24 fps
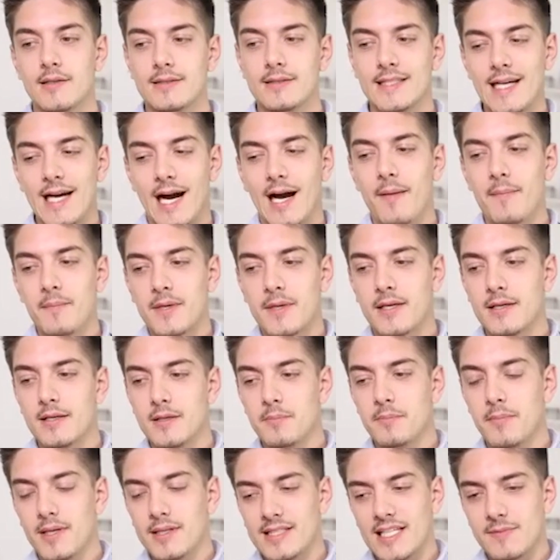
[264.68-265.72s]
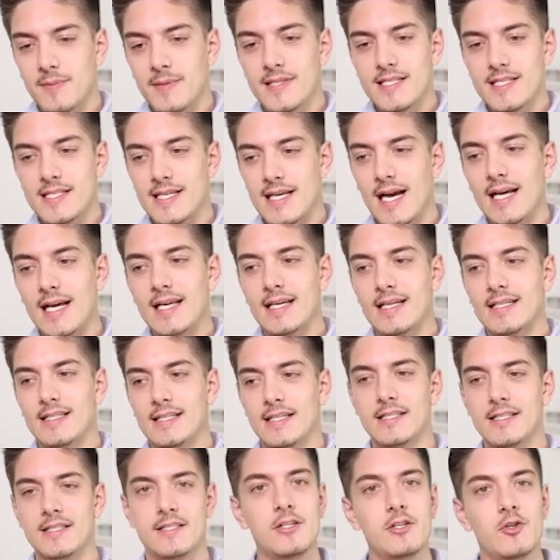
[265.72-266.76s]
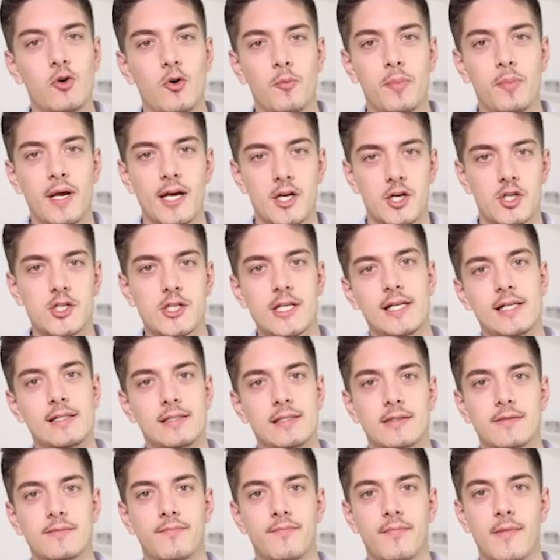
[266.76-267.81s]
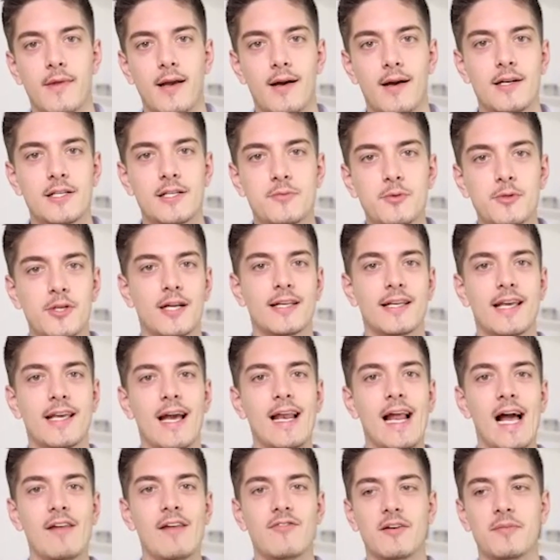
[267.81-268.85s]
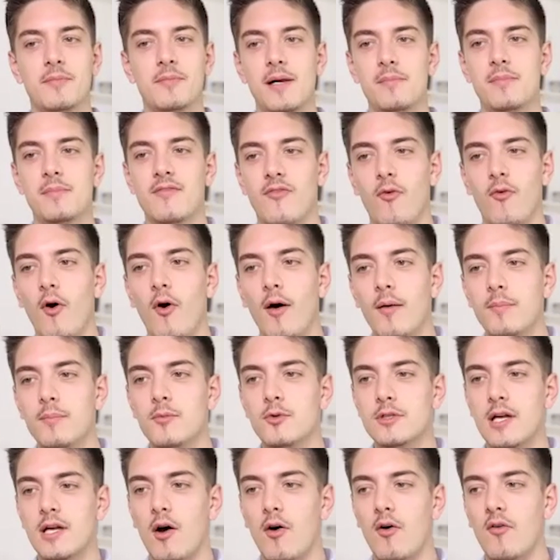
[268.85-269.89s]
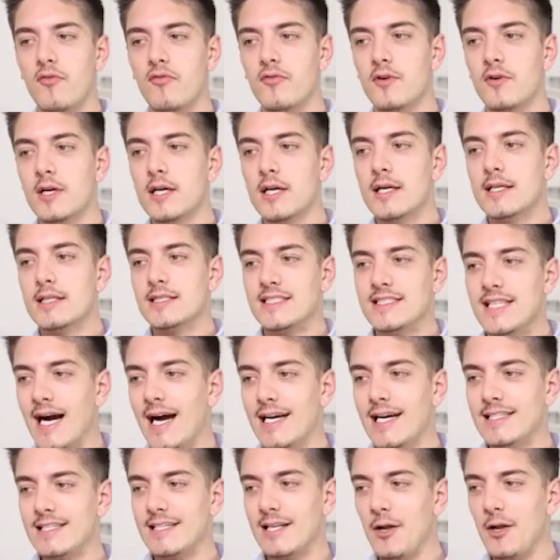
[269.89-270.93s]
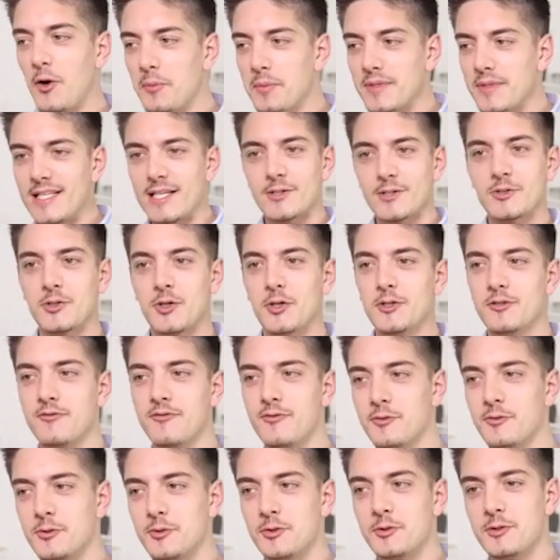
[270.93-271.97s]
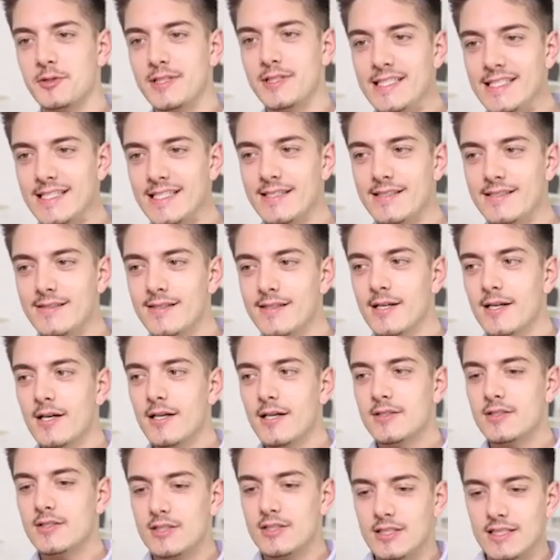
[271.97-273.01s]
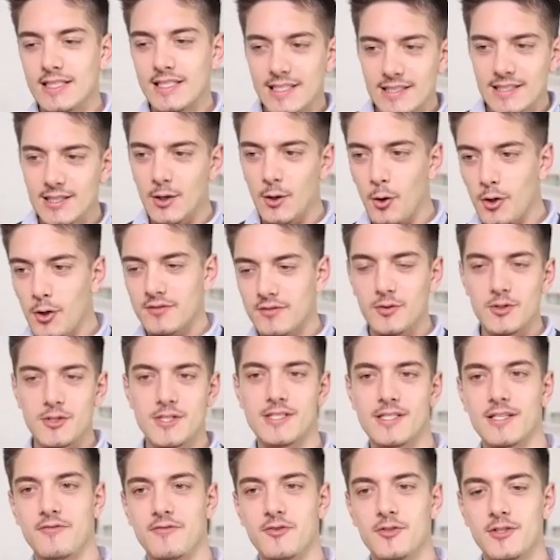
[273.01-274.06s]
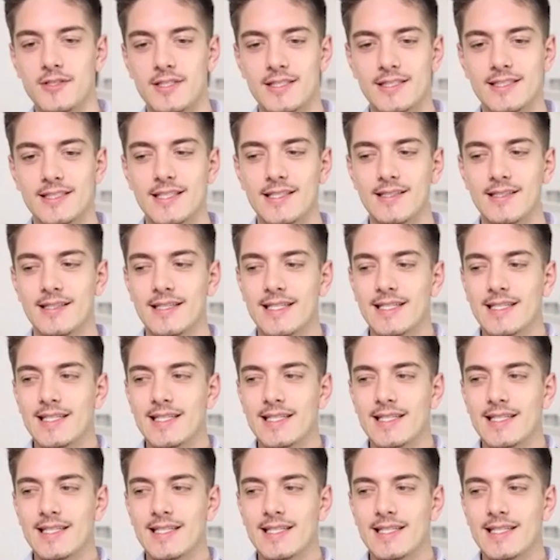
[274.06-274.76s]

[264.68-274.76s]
die haben, dass man sich keine richtige Zielgruppe erstellt. Ja, es wird dann gern einfach mal beworben und auf, ja, ich glaube, das könnte funktionieren diese Leute würden sich dafür interessieren?